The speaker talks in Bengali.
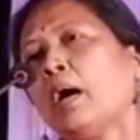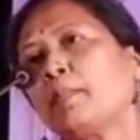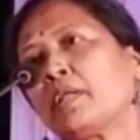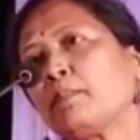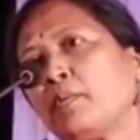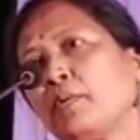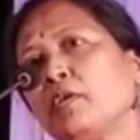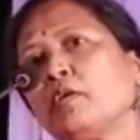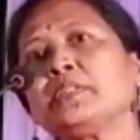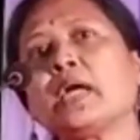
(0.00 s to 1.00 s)
আমাদের
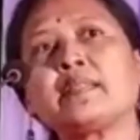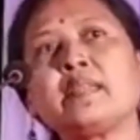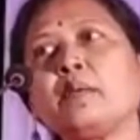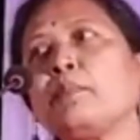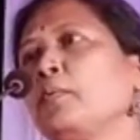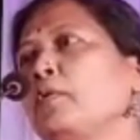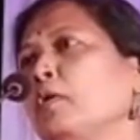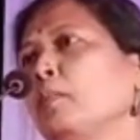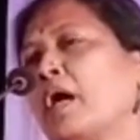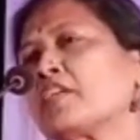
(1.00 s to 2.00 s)
বিভিন্ন জাতি বিভিন্ন
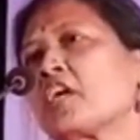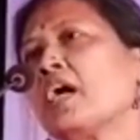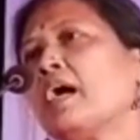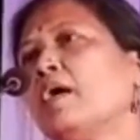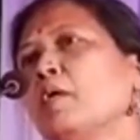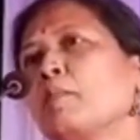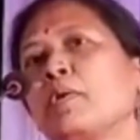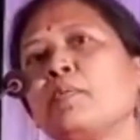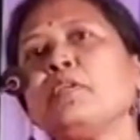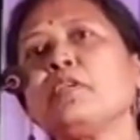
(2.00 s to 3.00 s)
ভাষা
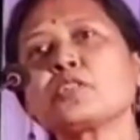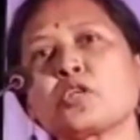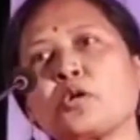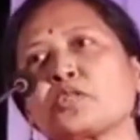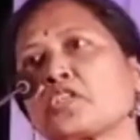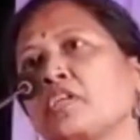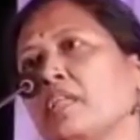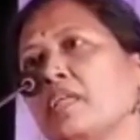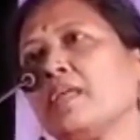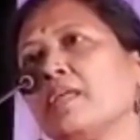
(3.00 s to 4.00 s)
বিভিন্ন
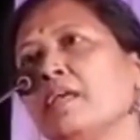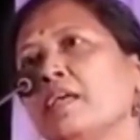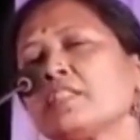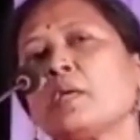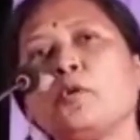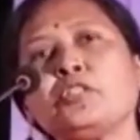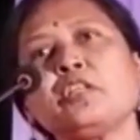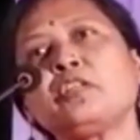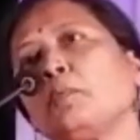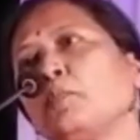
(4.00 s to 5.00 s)
সংস্কৃতি সে
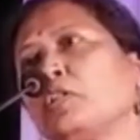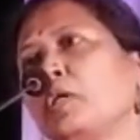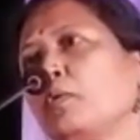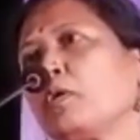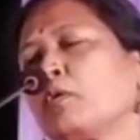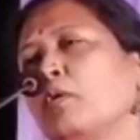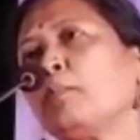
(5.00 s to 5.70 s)
বৈচিত্র্যের মধ্যে ঐক্য